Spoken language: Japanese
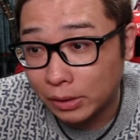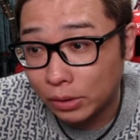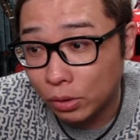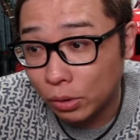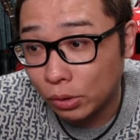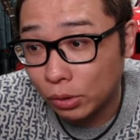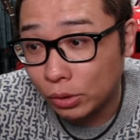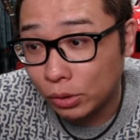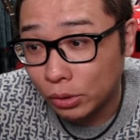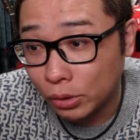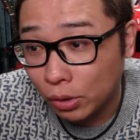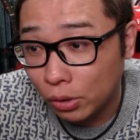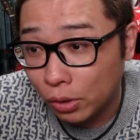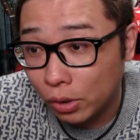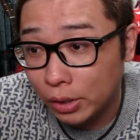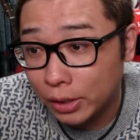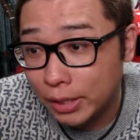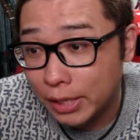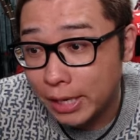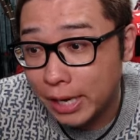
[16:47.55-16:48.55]
そうする
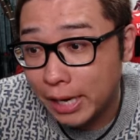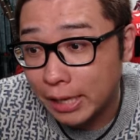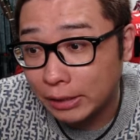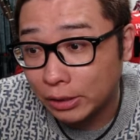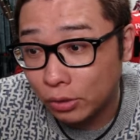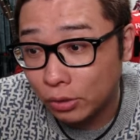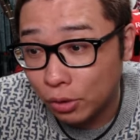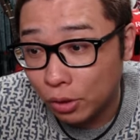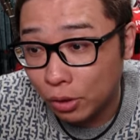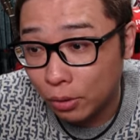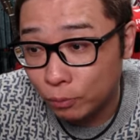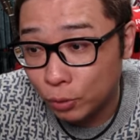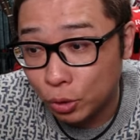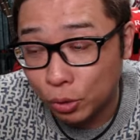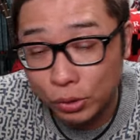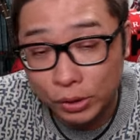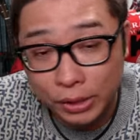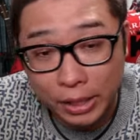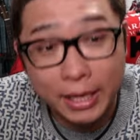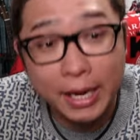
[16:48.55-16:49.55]
と、冷やしの
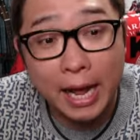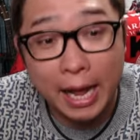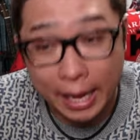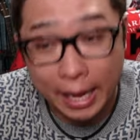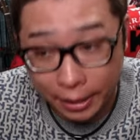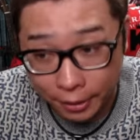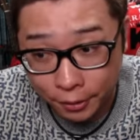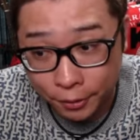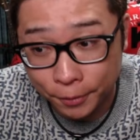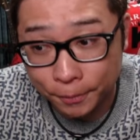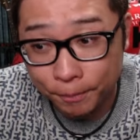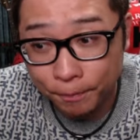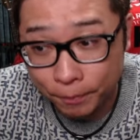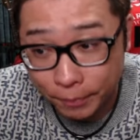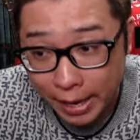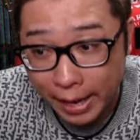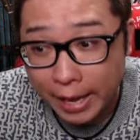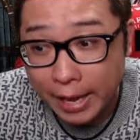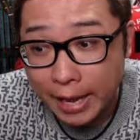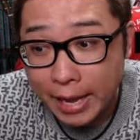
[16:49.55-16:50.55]
調整に入る。
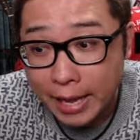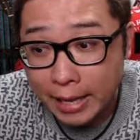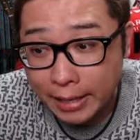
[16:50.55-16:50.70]
ね。